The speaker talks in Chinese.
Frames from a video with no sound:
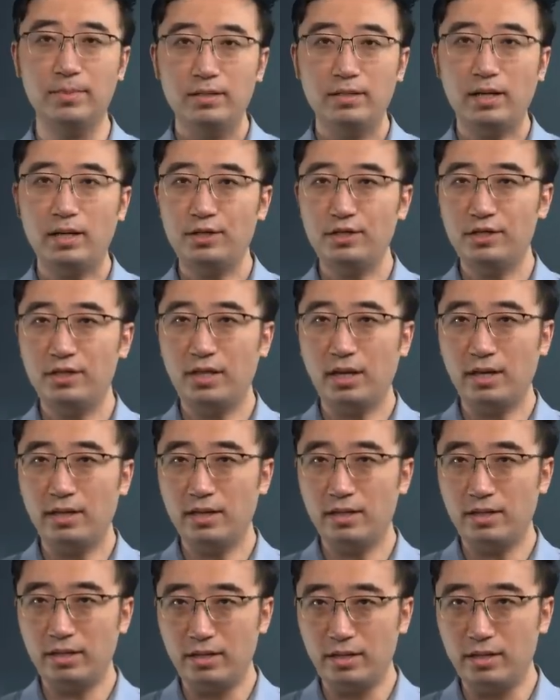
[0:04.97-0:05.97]
在之前
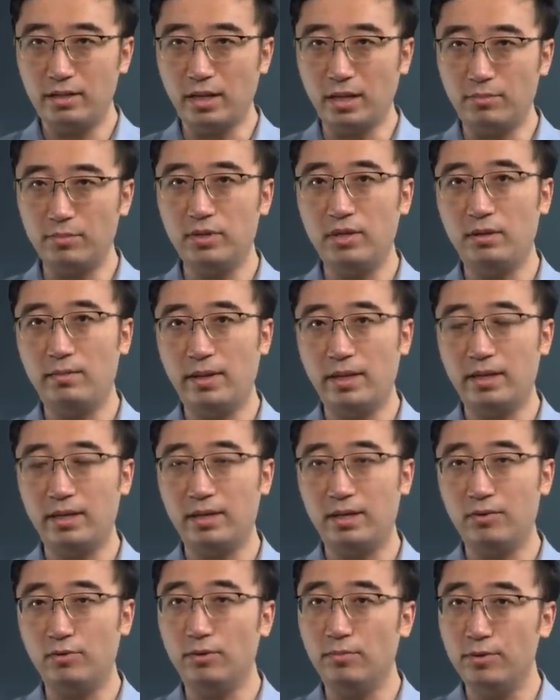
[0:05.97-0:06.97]
的几期节目里面
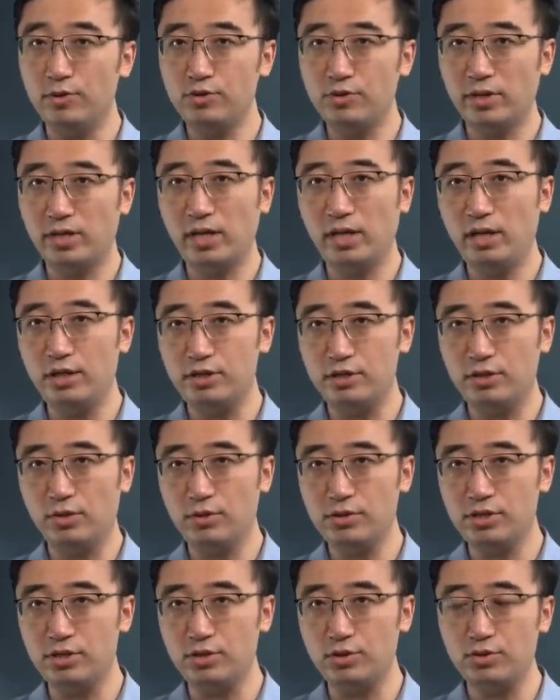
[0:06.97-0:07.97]
呢，我们说的一直
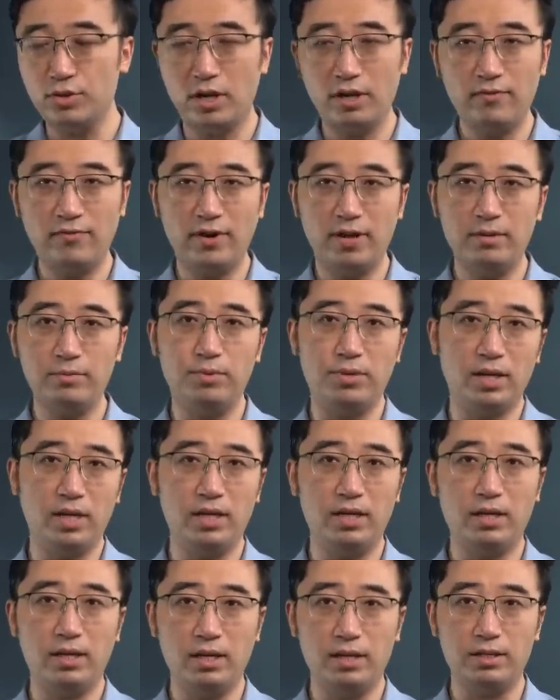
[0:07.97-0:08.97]
都是双方博
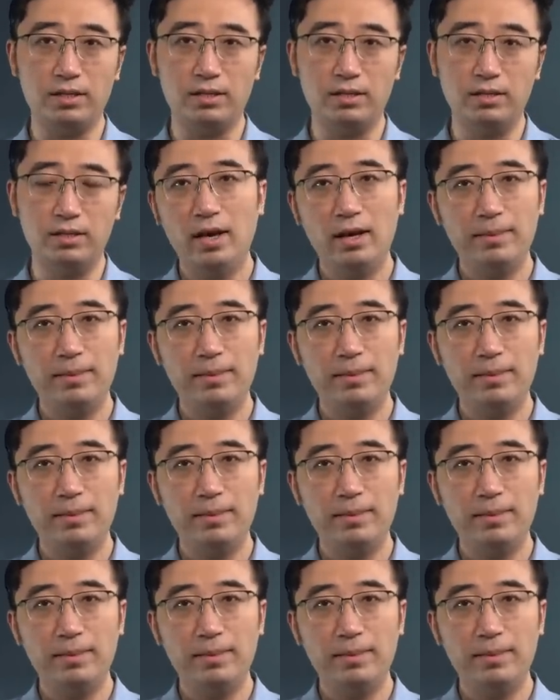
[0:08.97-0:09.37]
弈的例子。